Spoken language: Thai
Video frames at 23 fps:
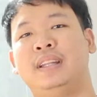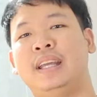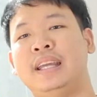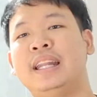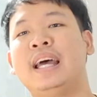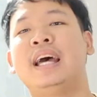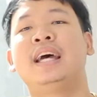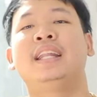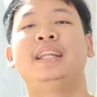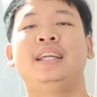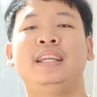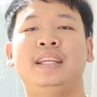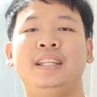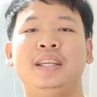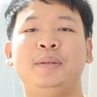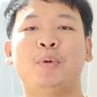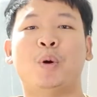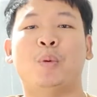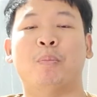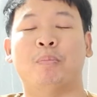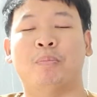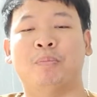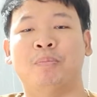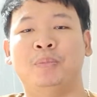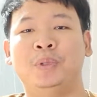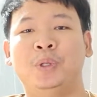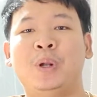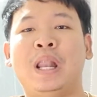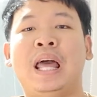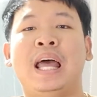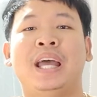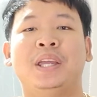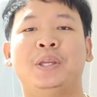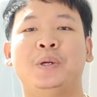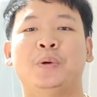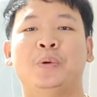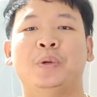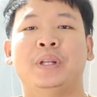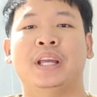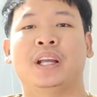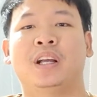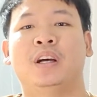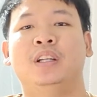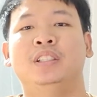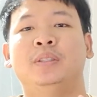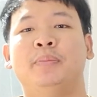ในหน้าที่ที่ผมดูแลอยู่
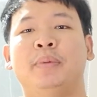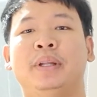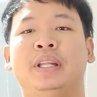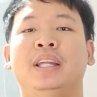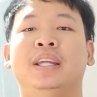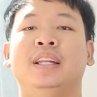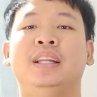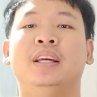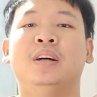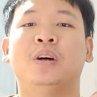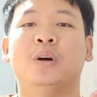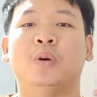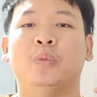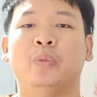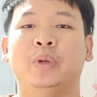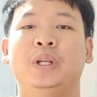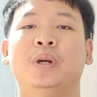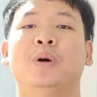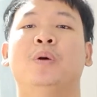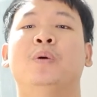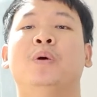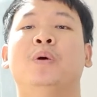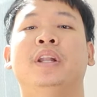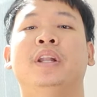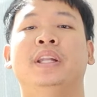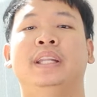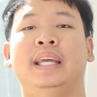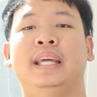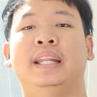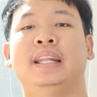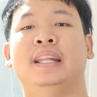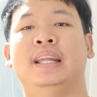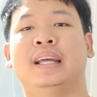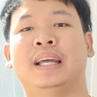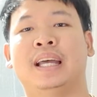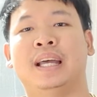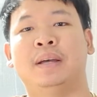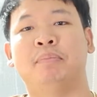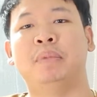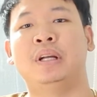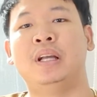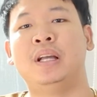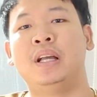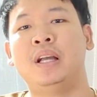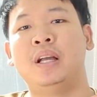เนี่ยก็จะเป็นในเรื่องของวิดีคอนเทนต์นะครับ